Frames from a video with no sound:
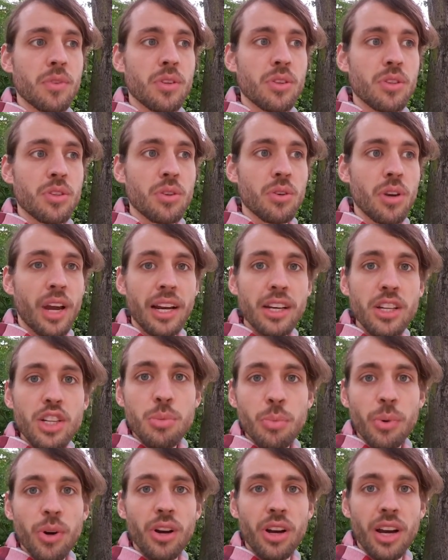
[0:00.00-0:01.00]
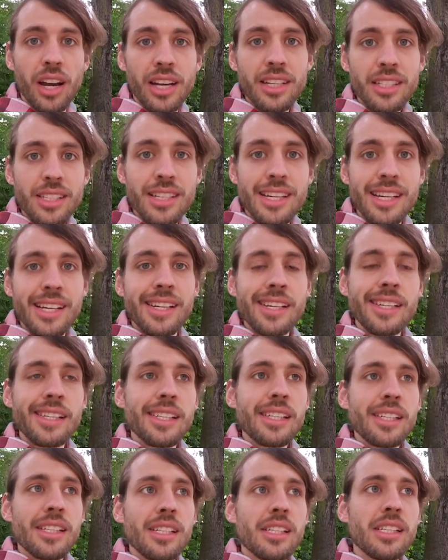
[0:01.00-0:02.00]
schon angesprochen hat,
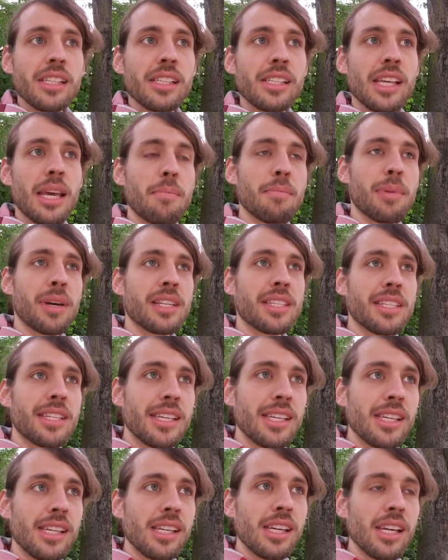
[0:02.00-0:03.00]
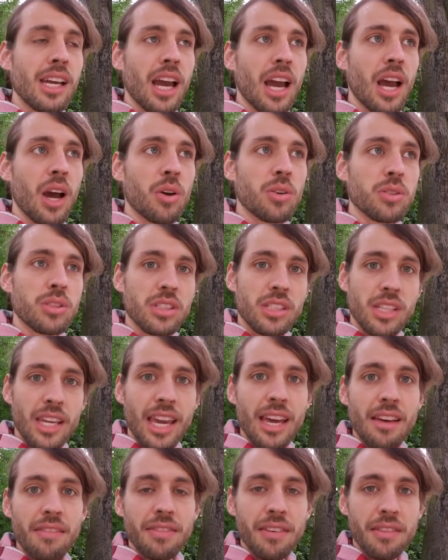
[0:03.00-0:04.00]
ist Empathie auch
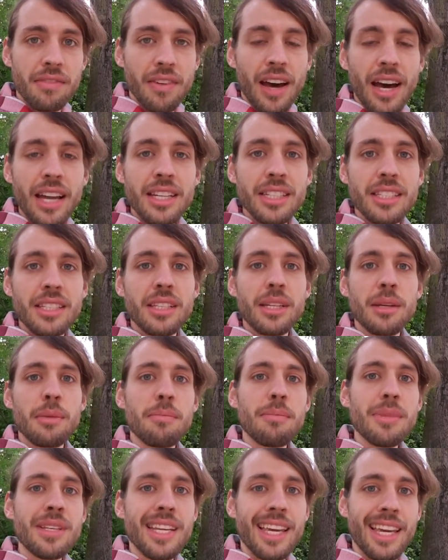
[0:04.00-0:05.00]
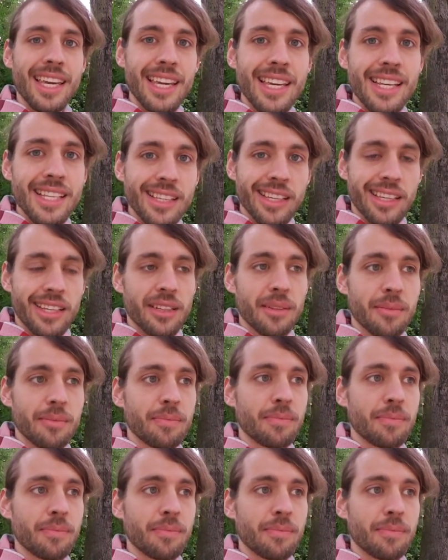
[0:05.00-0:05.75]
sehr verwandt mit der Ethik.